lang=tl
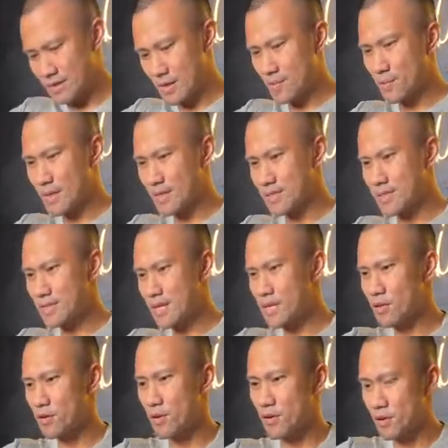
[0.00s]
Siyempre, since
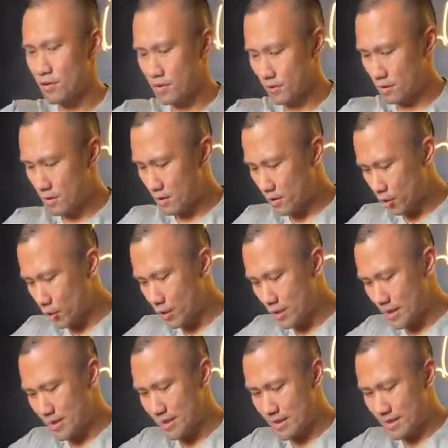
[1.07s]
ito,
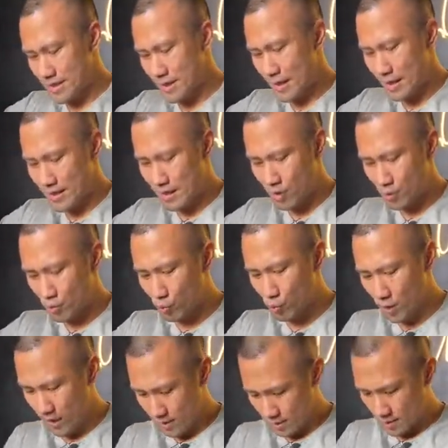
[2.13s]
Ronin, hindi niya kaya
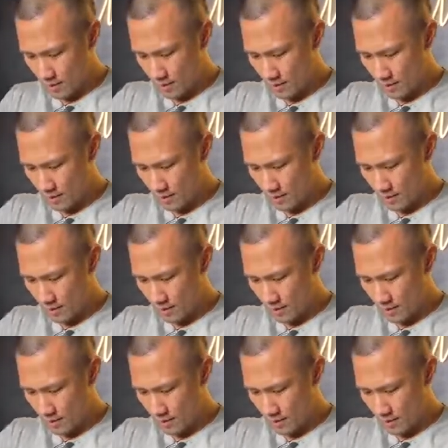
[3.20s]
yung weight